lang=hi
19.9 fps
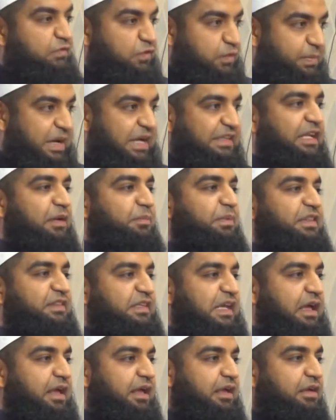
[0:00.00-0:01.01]
वो बादल
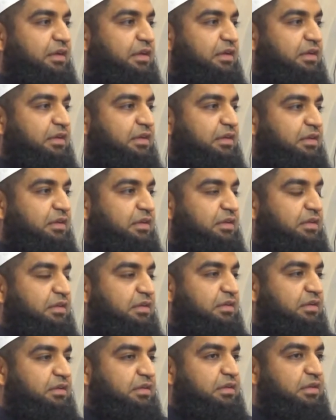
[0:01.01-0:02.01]
बनता है
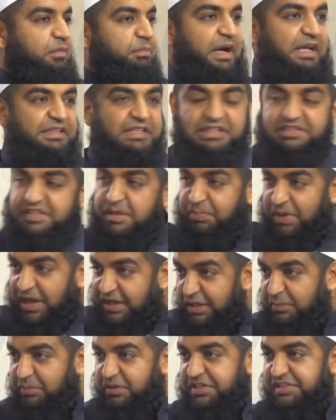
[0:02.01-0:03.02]
बादल से
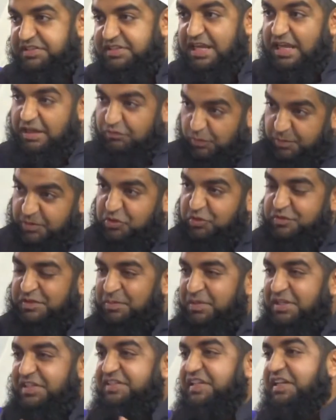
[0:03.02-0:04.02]
पानी बरसता है वो भी तो
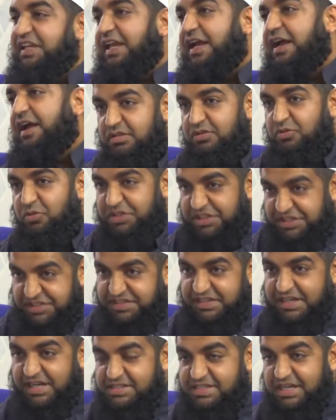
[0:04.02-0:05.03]
ज़मीन से गया है तो
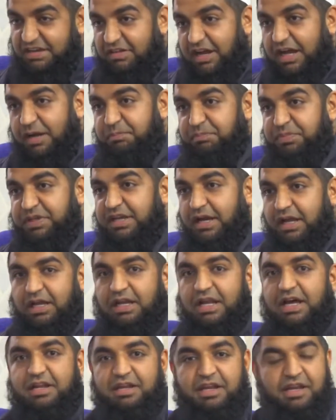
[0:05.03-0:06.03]
इसका जवाब भी
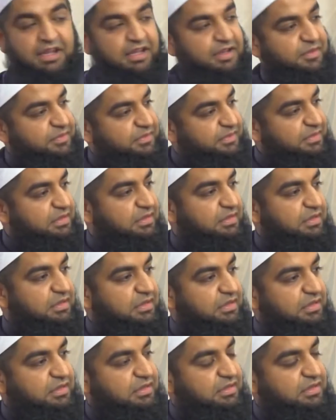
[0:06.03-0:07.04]
अल्लाह ने
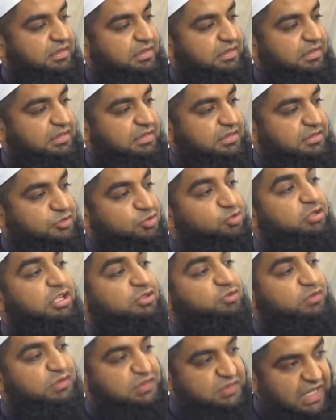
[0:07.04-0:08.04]

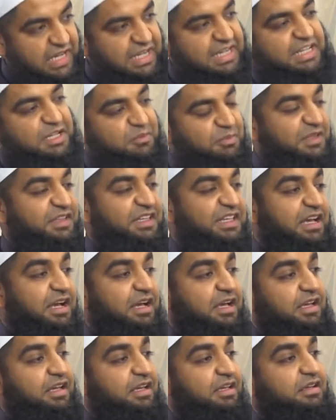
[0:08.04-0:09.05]
सूरत तारक में दिया
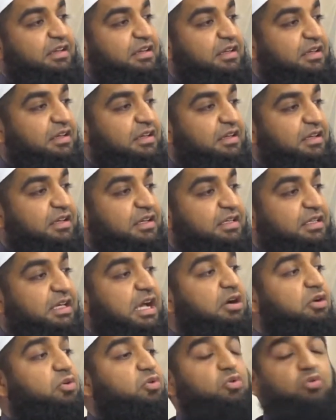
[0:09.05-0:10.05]
है
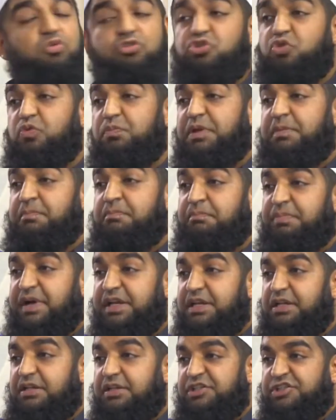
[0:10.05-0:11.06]
यखरुजु
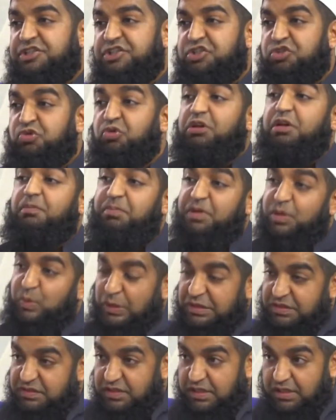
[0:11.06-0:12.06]
मिम्बई नसुलबी
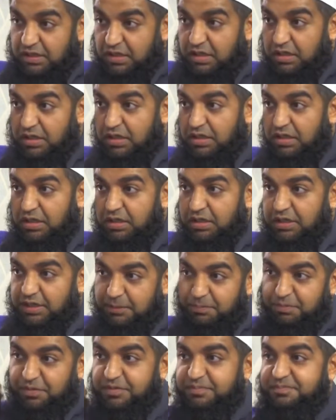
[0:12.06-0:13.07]
व
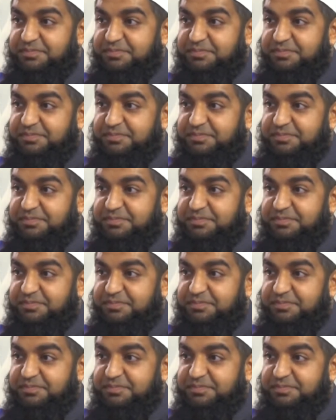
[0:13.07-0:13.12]
तराइब